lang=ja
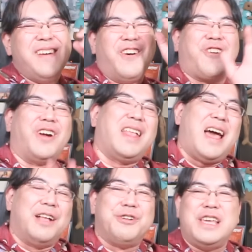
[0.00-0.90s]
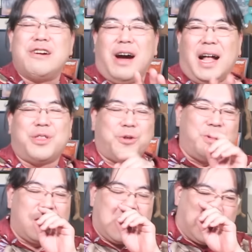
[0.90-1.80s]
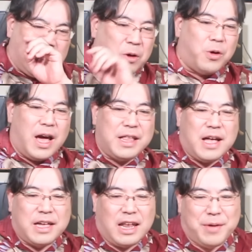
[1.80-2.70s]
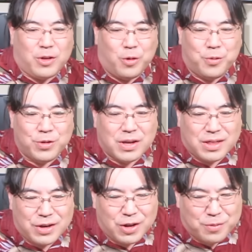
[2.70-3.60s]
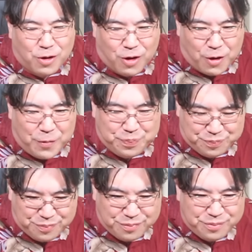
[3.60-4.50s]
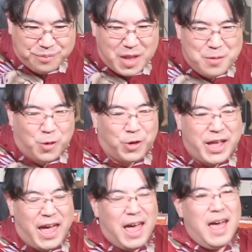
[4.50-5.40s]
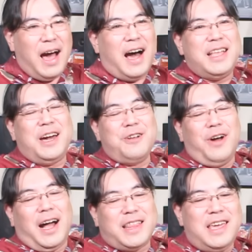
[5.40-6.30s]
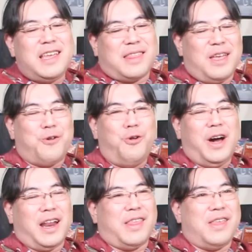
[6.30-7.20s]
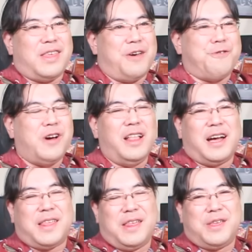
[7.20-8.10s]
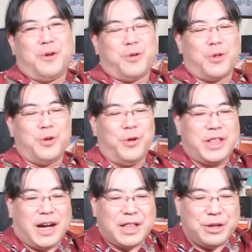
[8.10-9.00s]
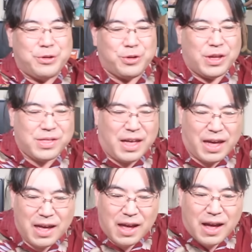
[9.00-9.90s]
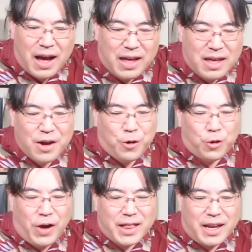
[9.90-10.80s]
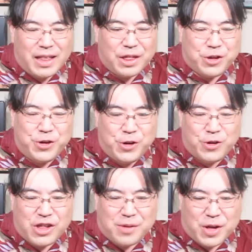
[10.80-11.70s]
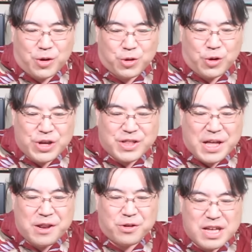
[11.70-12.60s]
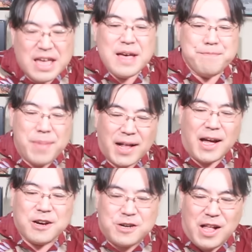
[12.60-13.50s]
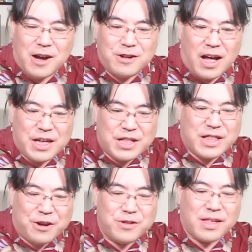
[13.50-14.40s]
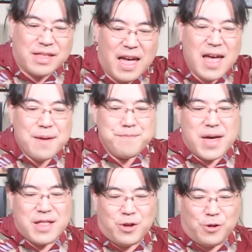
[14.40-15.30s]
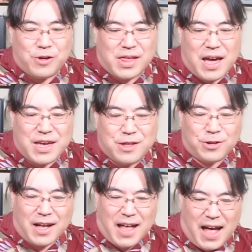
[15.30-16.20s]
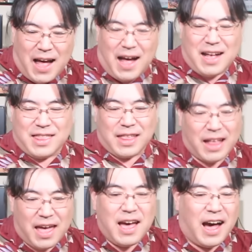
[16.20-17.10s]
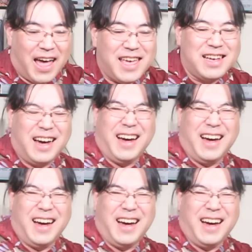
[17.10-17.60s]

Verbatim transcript: もうこれね、あの、リンク貼っとくんで、ぜひね、ご覧いただければと思うんですけれども、もうね、挙句の果てにですね、郷原先生、福永先生のことどういったかというとですね、はい、この辺りで終了にしましょうと言っているのに、まだぐだぐだ言ってるんですね。面倒くさい人だなーっつってね、はい。